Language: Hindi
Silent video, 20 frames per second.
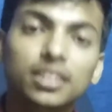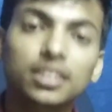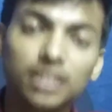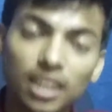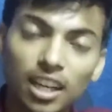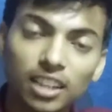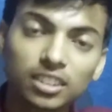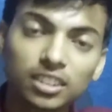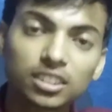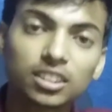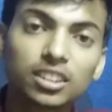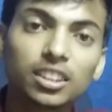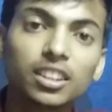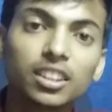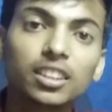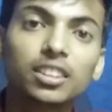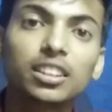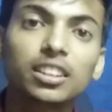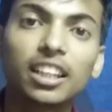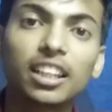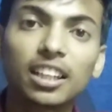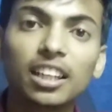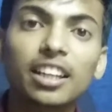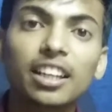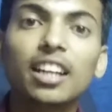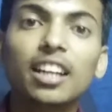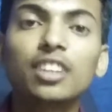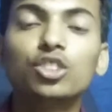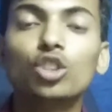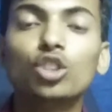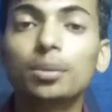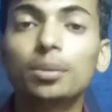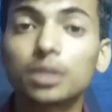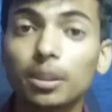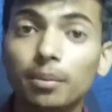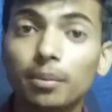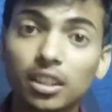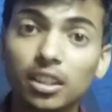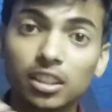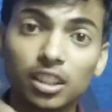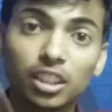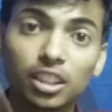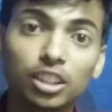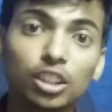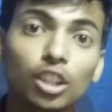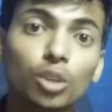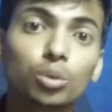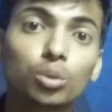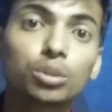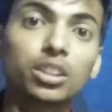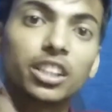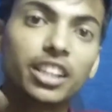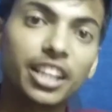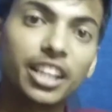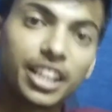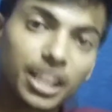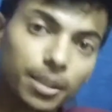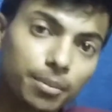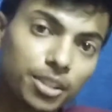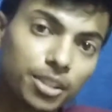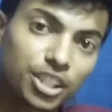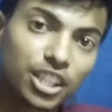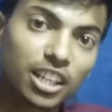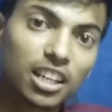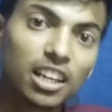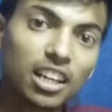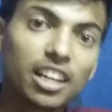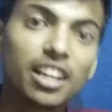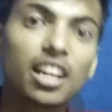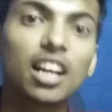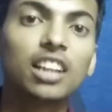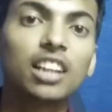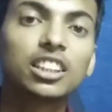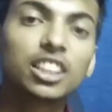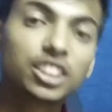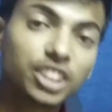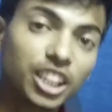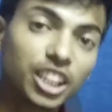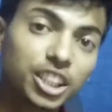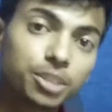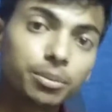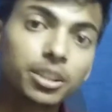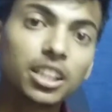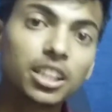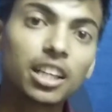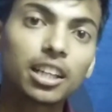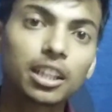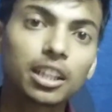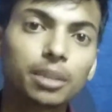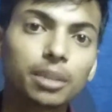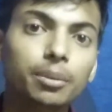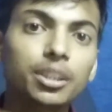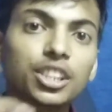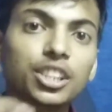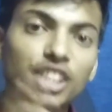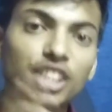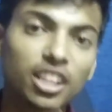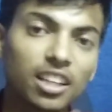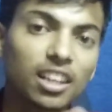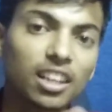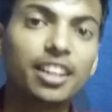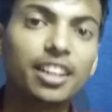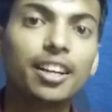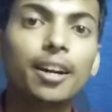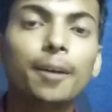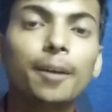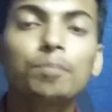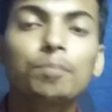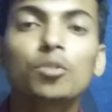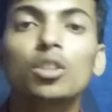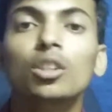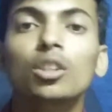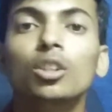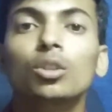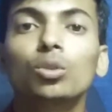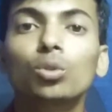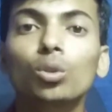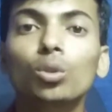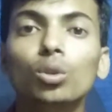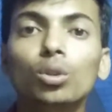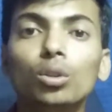याद से देख लेना जो आप सामान खरीद रहे हैं उसकी रेटिंग भी चेक कर लेना अदर साइट्स में जा के भी चेक कर लेना तो